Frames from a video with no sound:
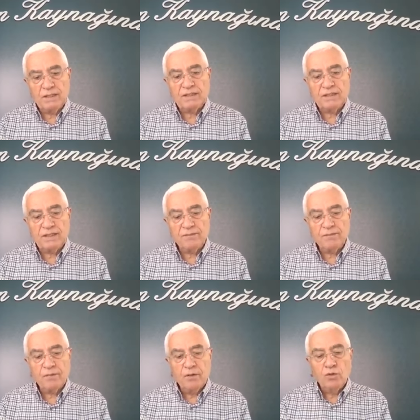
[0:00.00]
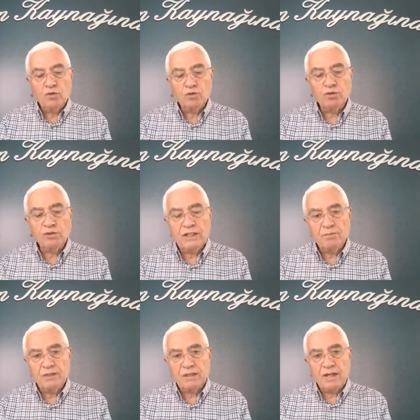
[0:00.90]
Bir de Nuh
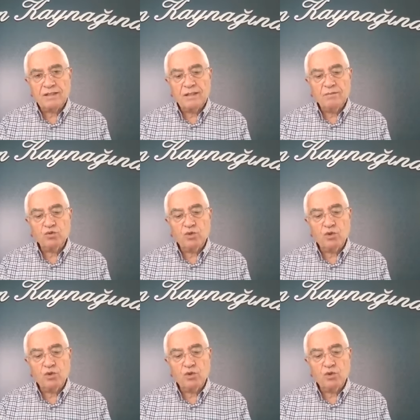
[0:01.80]
diye bir adamın